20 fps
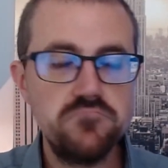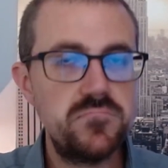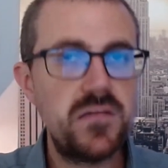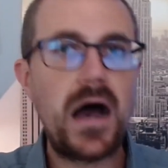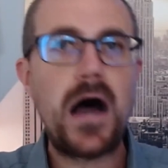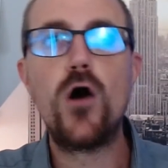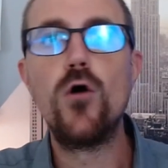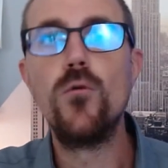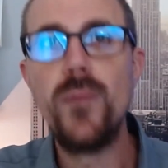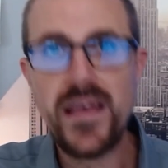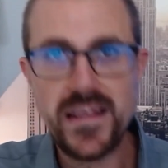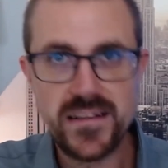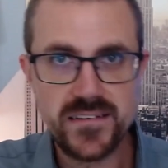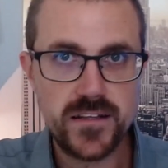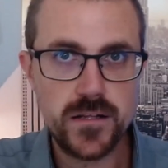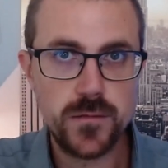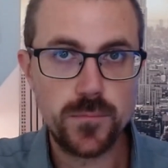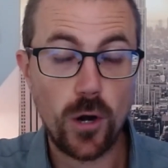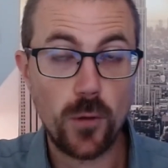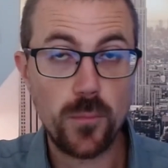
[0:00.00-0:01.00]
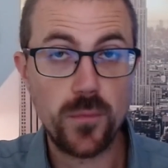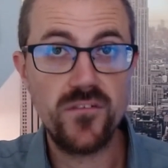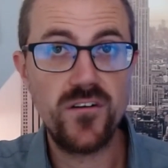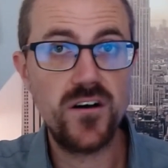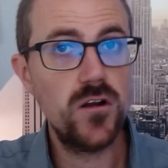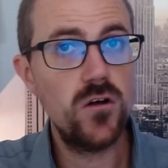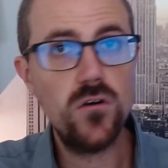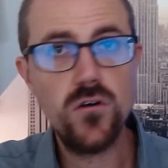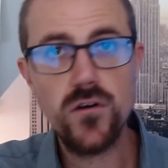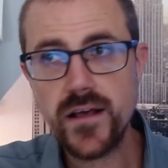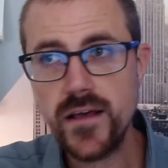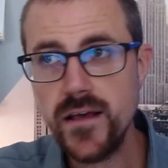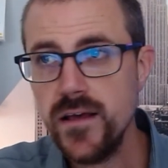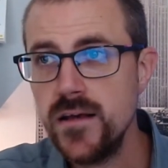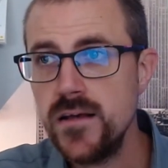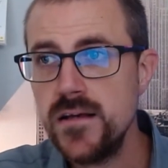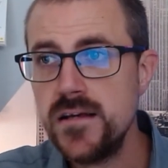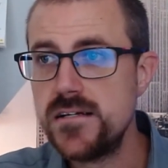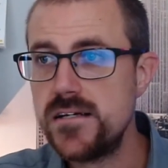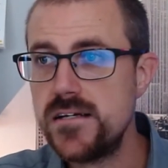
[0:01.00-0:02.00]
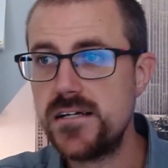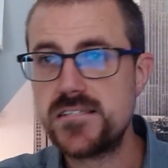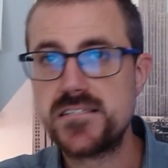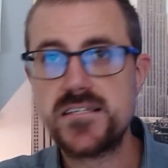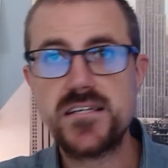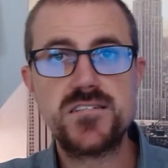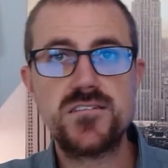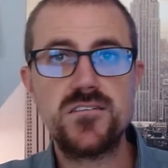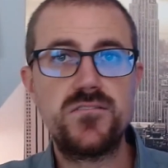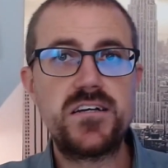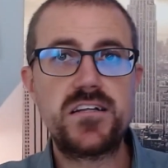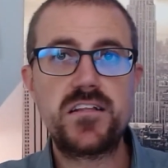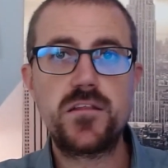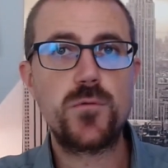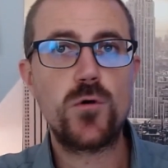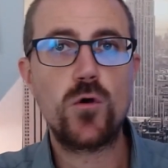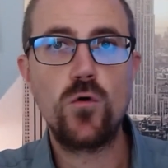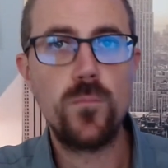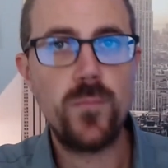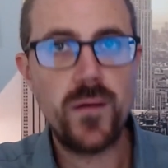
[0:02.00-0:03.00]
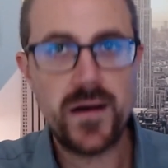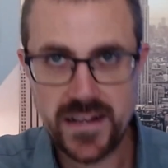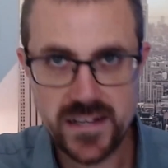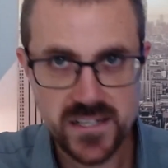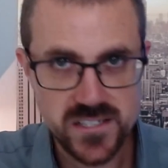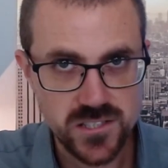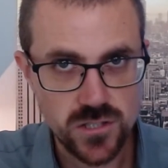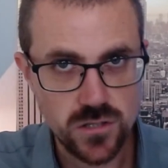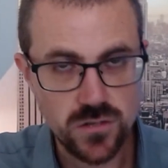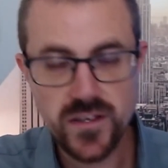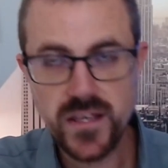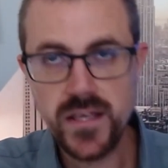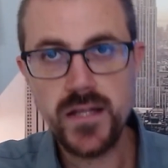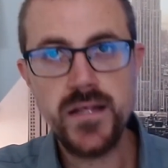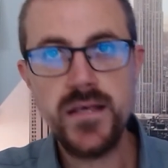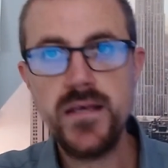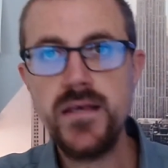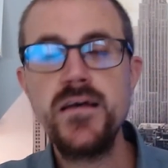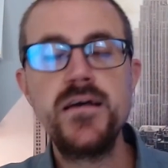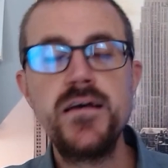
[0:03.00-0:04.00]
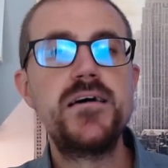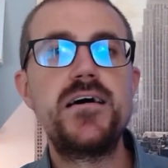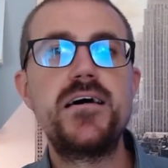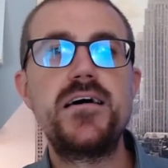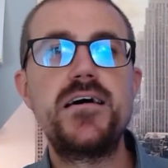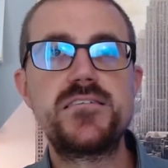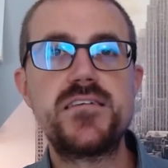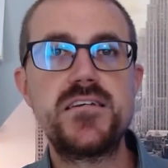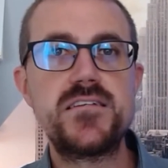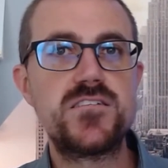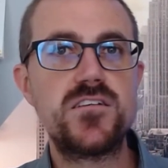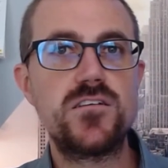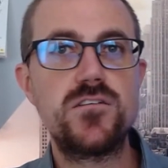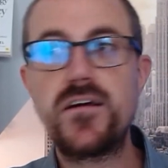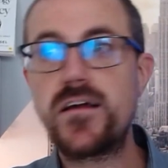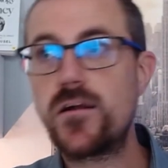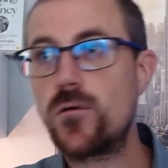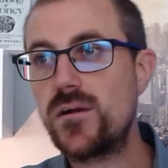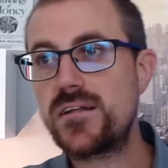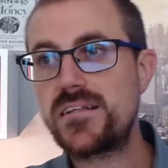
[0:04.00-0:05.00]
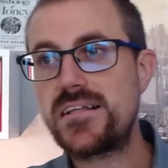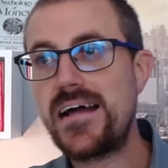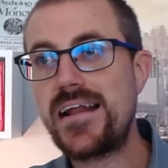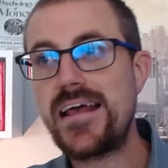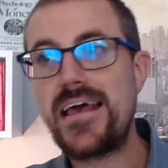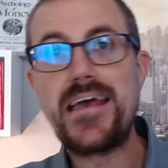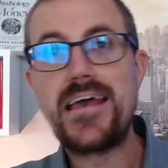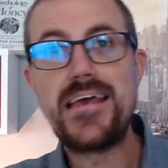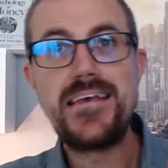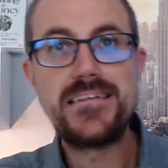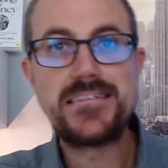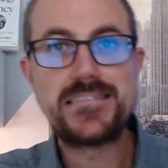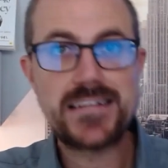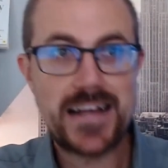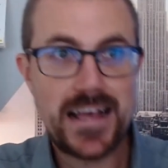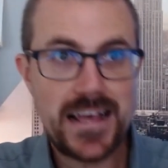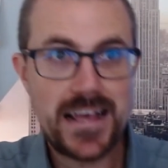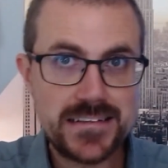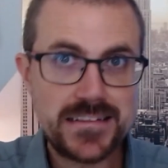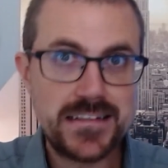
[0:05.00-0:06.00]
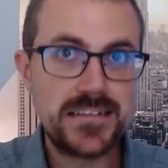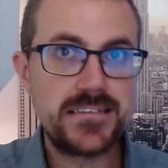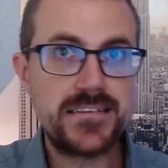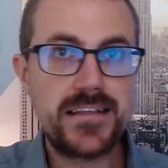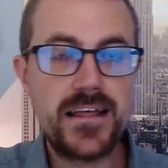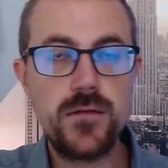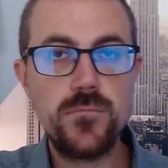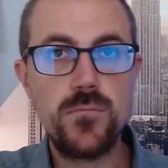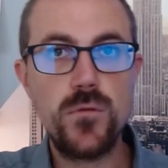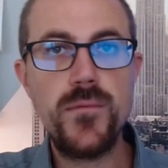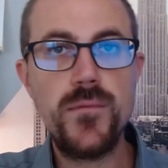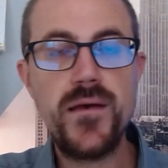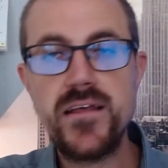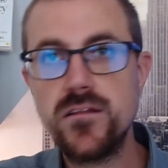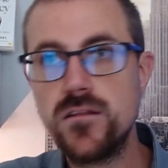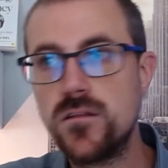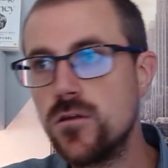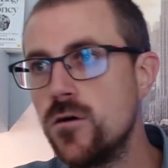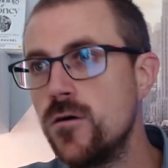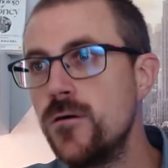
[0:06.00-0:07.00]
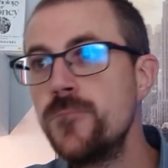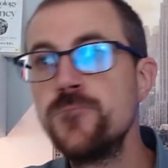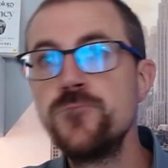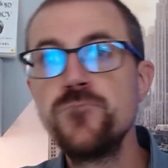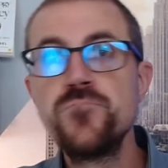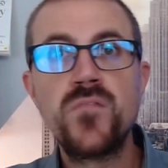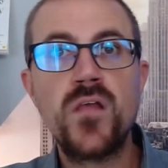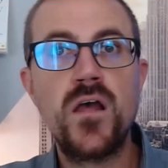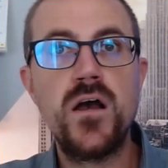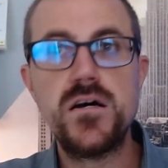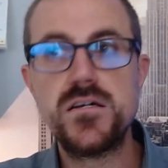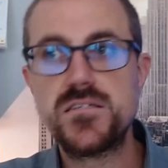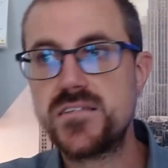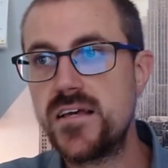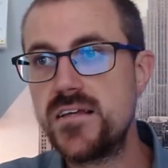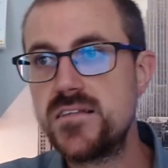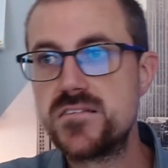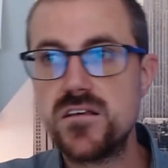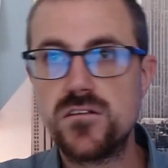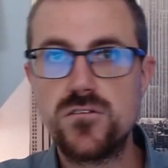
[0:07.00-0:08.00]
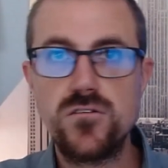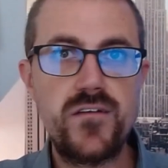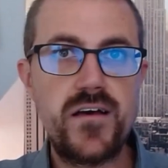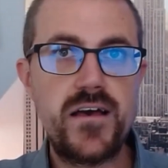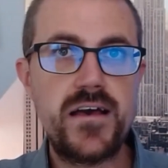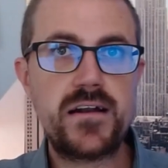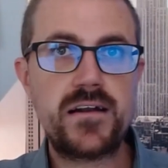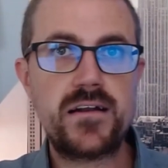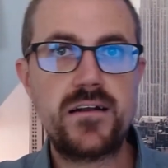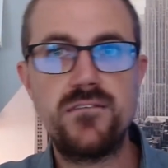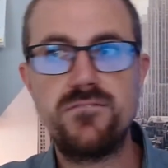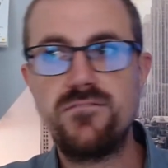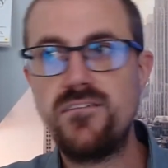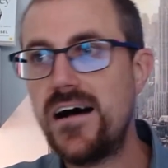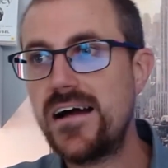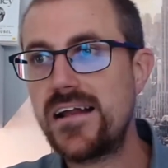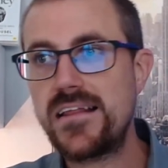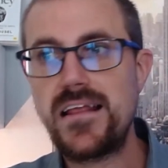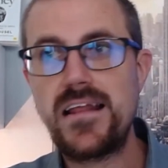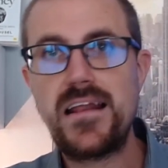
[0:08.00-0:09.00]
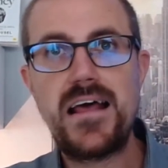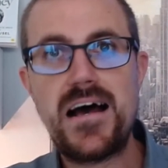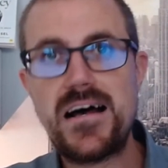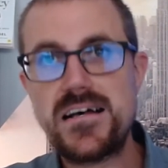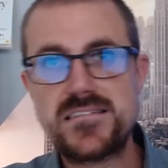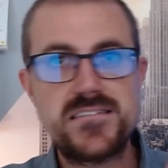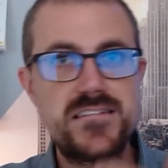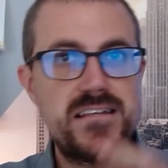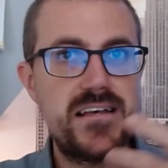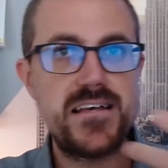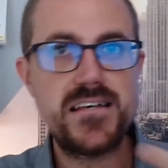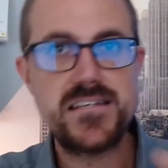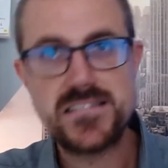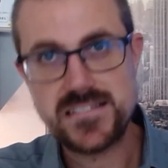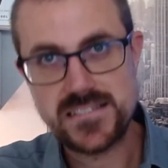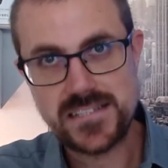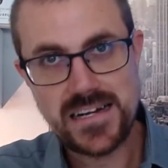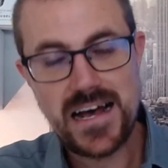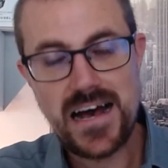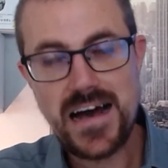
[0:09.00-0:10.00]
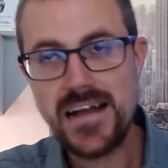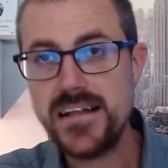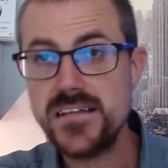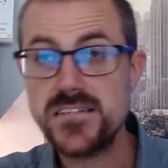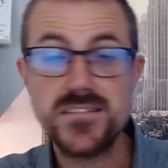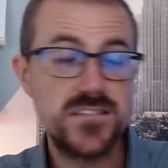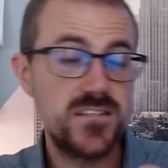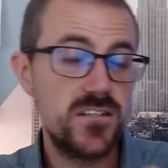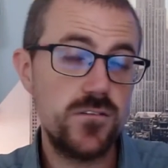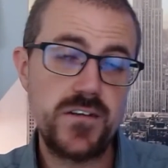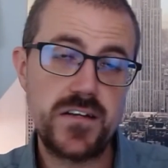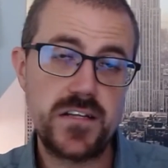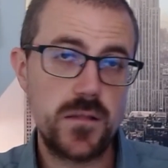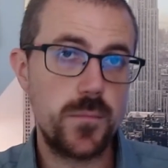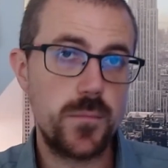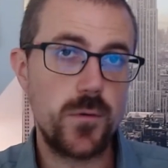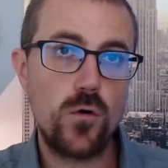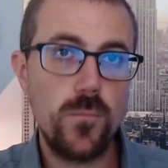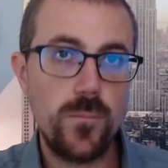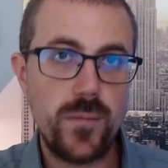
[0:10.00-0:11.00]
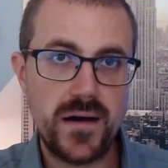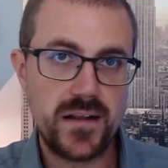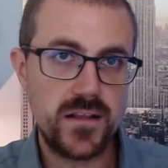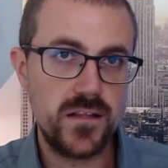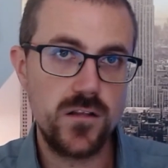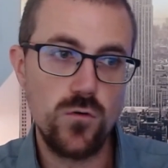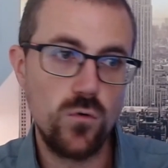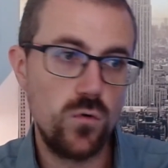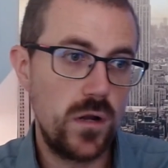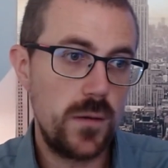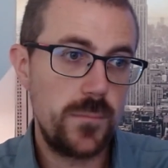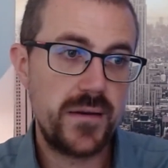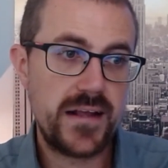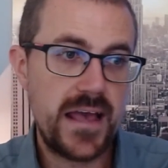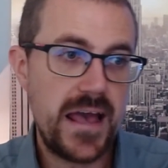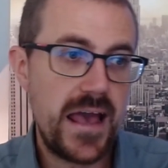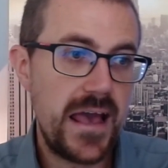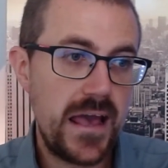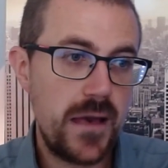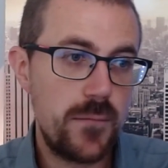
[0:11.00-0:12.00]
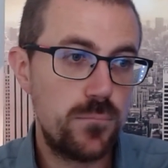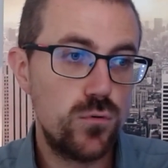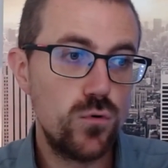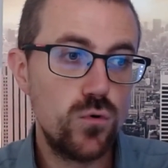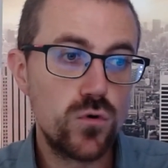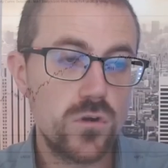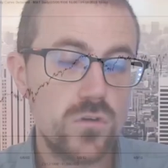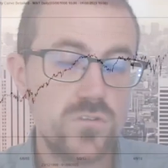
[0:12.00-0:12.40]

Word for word: aumenti il proprio valore eh, senza doverti preoccupare che si rovini, eh, senza dover guardare i trend del momento, eh, senza dover fare delle aste strane, senza doverti preoccupare di nulla, perché è puro